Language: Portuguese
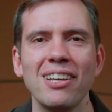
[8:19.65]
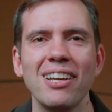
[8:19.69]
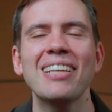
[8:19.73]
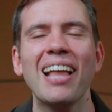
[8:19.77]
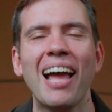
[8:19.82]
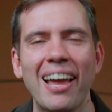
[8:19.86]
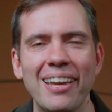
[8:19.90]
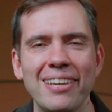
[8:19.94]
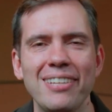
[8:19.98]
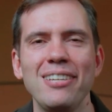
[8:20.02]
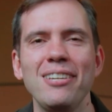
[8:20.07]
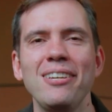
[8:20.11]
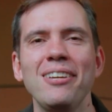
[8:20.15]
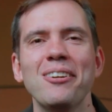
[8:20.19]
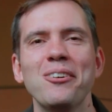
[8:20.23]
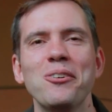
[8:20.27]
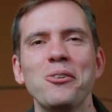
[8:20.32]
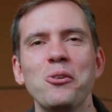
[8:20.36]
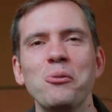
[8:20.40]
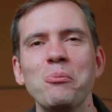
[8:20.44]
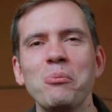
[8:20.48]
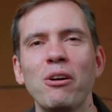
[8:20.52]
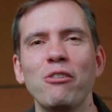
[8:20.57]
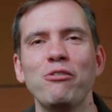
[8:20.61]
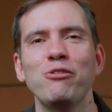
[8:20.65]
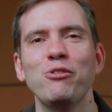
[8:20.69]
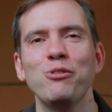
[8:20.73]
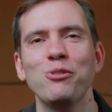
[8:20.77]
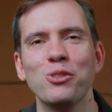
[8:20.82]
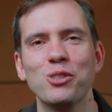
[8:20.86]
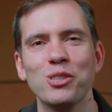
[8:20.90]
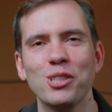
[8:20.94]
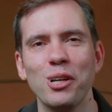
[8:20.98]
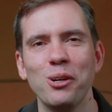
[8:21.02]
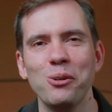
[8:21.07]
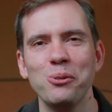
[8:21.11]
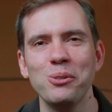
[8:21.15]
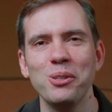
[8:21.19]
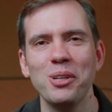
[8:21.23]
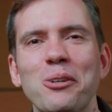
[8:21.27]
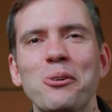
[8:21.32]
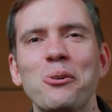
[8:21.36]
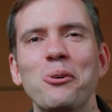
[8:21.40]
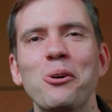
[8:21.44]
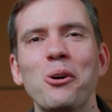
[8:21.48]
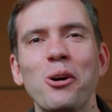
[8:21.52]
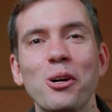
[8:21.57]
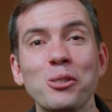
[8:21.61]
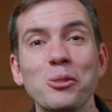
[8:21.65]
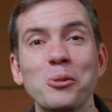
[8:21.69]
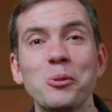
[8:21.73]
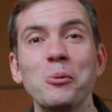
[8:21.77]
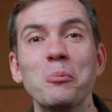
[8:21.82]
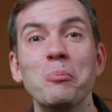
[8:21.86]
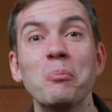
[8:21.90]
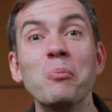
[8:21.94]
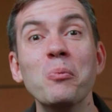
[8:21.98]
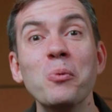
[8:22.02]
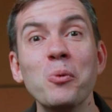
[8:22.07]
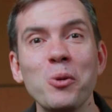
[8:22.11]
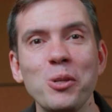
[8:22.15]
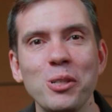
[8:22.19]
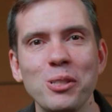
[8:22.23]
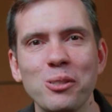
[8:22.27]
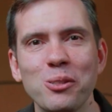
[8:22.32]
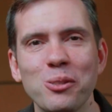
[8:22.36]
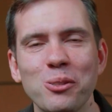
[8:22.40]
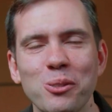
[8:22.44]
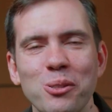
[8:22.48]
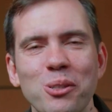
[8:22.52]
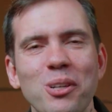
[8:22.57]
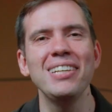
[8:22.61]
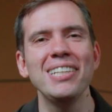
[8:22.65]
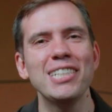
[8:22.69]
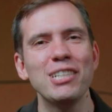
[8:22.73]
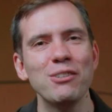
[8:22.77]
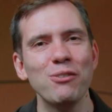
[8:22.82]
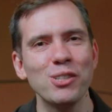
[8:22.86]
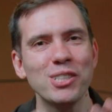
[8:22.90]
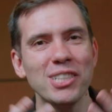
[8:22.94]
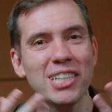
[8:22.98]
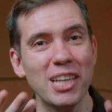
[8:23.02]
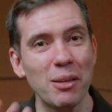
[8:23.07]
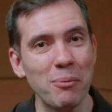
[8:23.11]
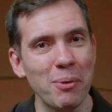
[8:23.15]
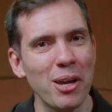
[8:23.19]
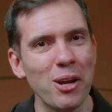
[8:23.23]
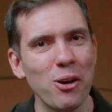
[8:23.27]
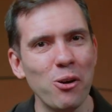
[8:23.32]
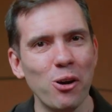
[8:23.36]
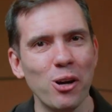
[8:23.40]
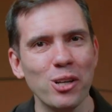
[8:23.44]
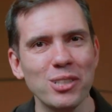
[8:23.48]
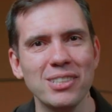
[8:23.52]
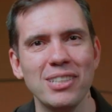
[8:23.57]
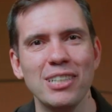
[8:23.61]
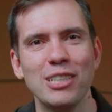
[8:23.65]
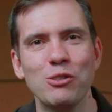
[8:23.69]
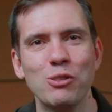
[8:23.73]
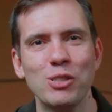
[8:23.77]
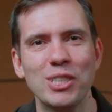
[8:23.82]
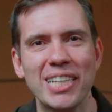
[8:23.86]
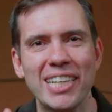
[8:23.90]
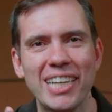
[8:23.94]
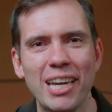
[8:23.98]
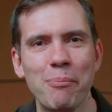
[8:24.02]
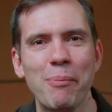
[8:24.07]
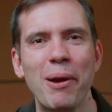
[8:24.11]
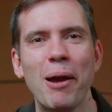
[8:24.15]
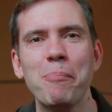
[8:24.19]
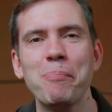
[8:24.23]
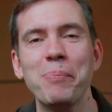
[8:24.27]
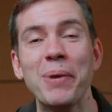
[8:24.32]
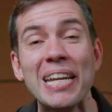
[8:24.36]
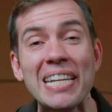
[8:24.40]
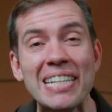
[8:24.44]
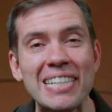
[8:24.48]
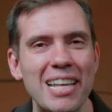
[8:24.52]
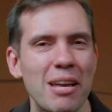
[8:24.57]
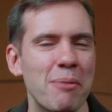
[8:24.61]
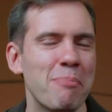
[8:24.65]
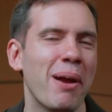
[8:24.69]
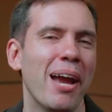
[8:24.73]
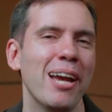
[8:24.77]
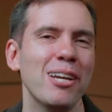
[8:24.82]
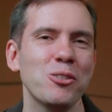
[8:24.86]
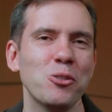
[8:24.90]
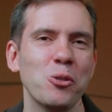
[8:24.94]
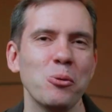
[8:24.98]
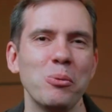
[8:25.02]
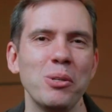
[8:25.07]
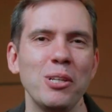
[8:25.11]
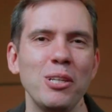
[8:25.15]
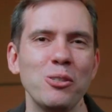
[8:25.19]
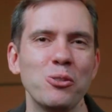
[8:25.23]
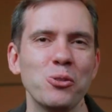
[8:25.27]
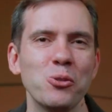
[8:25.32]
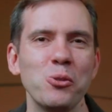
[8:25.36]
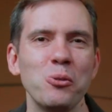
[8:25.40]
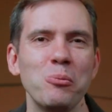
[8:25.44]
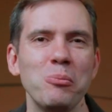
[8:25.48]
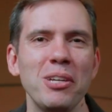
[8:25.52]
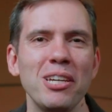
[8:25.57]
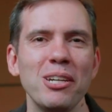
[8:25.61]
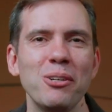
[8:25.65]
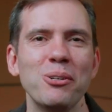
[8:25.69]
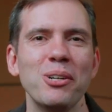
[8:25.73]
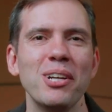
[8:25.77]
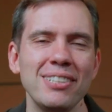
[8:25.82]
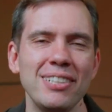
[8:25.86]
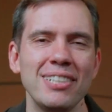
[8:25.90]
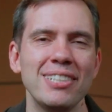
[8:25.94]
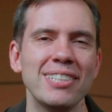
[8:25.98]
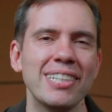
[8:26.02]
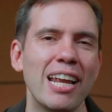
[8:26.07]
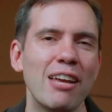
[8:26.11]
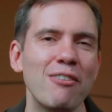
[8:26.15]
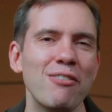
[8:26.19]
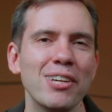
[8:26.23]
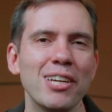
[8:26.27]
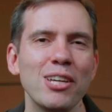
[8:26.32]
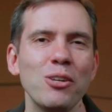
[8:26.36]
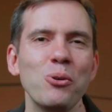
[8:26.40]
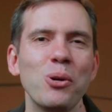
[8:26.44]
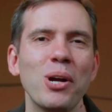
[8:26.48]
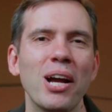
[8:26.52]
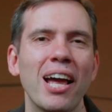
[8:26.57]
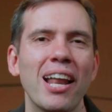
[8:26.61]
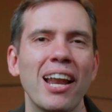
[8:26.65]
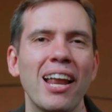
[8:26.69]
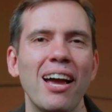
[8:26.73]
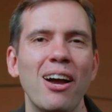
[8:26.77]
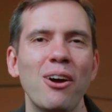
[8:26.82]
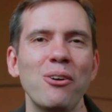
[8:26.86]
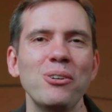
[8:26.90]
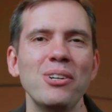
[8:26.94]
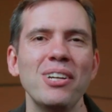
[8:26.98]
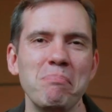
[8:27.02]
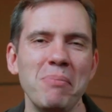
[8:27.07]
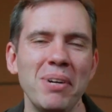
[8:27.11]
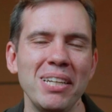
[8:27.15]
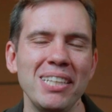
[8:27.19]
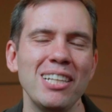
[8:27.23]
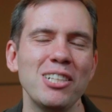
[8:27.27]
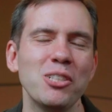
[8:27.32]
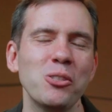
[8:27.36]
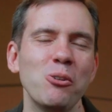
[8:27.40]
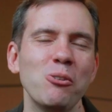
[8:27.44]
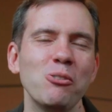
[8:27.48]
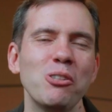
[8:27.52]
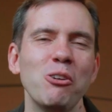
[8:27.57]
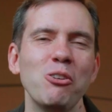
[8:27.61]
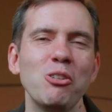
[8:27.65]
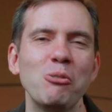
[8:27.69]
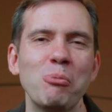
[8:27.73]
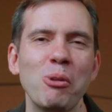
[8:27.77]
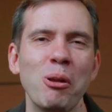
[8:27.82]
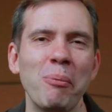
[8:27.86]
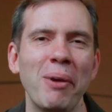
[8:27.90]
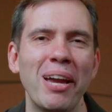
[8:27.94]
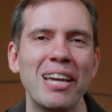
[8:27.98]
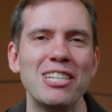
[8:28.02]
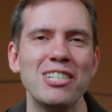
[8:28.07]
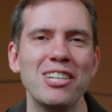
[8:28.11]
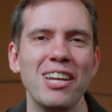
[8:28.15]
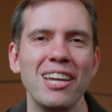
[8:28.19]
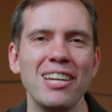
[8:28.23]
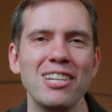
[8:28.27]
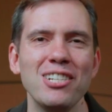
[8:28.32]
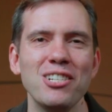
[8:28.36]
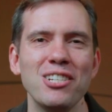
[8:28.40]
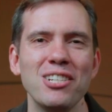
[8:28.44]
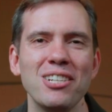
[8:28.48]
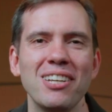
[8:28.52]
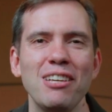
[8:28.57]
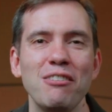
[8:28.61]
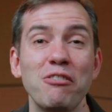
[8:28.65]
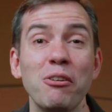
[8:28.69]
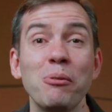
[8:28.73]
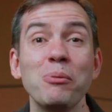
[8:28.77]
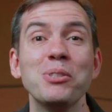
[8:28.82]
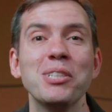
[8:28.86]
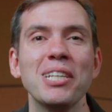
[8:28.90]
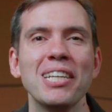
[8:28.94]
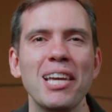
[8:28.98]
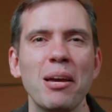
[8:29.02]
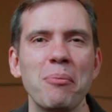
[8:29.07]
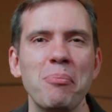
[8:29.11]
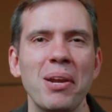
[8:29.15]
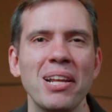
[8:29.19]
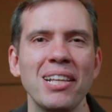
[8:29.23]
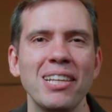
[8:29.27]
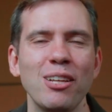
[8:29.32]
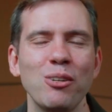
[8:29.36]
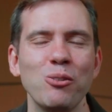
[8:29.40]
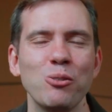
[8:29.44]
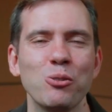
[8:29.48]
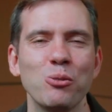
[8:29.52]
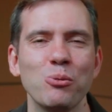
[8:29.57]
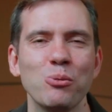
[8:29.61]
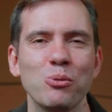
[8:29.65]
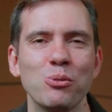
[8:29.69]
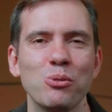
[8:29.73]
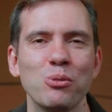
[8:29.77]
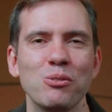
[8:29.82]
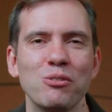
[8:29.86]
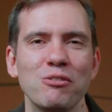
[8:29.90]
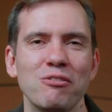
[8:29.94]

Tá aí uma função que eu gosto muito. E se você também gosta e se você quer aprender mais sobre isso comigo, se inscreve aqui no canal, manda esse conteúdo para mais gente e vamos seguir aprendendo junto.